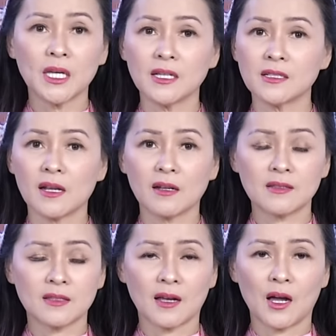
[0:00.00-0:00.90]
xuất hiện
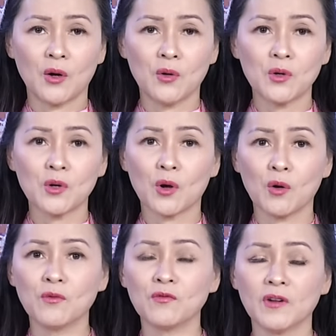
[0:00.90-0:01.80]
trên sân khấu
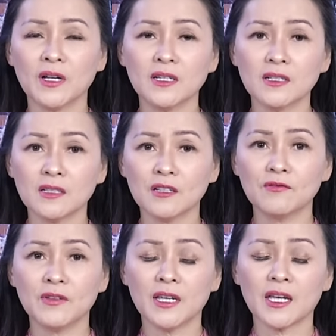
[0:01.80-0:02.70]
cùng với ứng
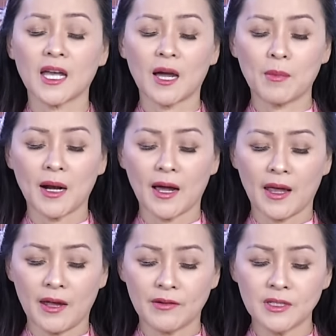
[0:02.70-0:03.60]
cử viên
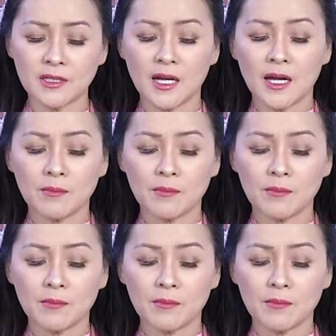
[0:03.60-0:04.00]
Kamala Harris